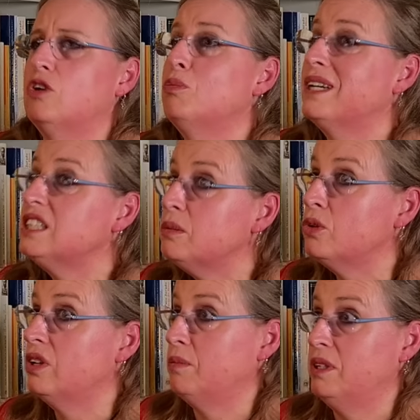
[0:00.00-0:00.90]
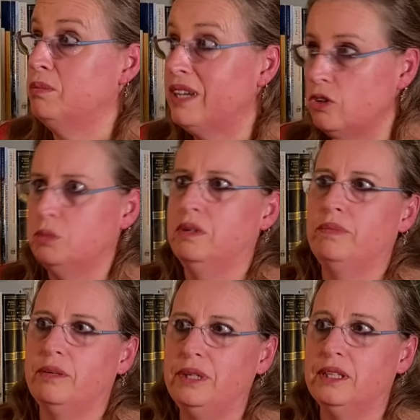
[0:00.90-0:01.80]
lo máximo que mis manos me
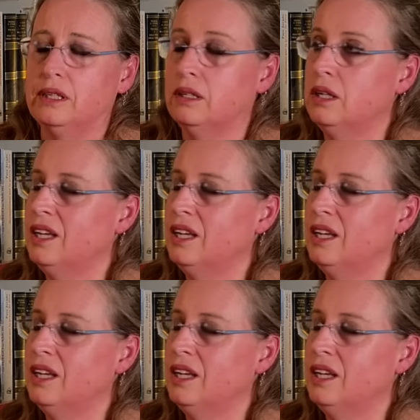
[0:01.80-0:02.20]
permitan.